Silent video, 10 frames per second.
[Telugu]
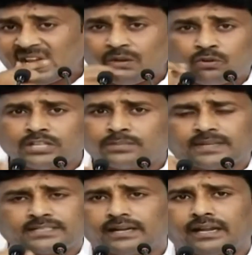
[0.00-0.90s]
ఇంకోటి
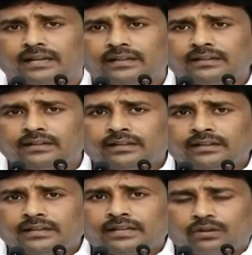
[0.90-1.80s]
స్పష్టంగా
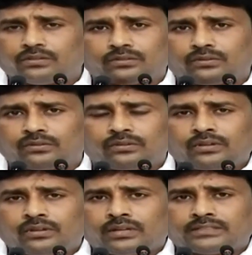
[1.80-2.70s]
ఈరోజు
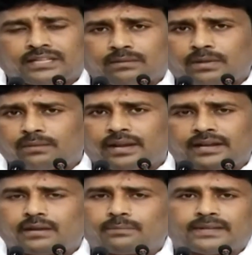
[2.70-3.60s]
చంద్రబాబు
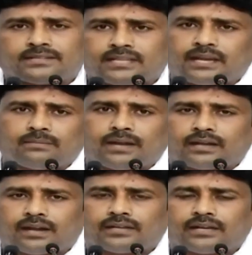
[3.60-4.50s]
నాయుడు గారు ప్రతిసారి
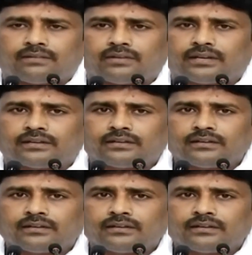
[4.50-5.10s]
మాట్లాడతాడేమని